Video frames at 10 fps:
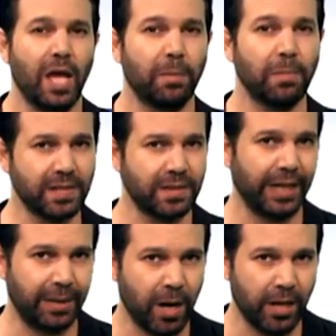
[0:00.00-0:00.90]

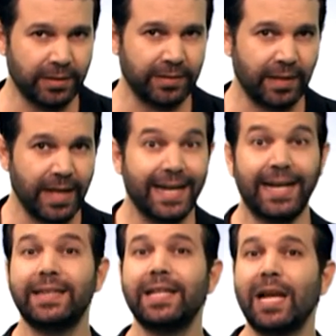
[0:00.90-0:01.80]
مصدر عبارة
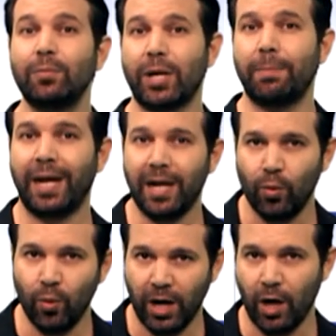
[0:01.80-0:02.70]
عدنا للمربع
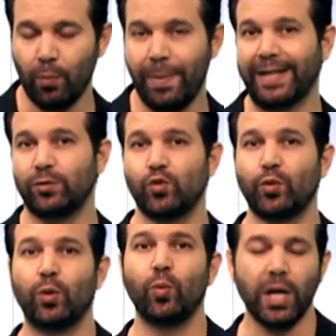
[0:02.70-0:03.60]
الأول أو باك تو
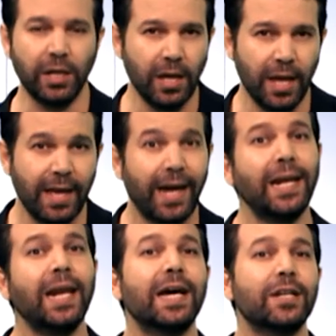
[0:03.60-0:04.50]
سكوير 1
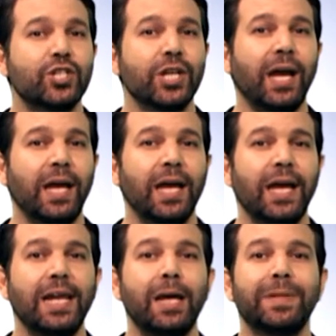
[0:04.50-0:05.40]
على الأرجح
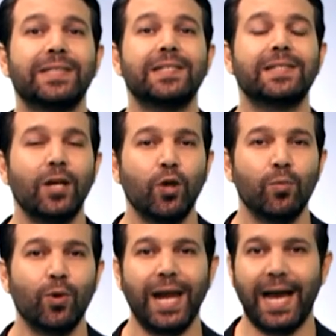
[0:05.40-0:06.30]
لعبة
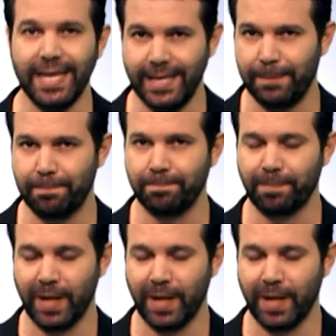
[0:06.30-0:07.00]
السلم والحية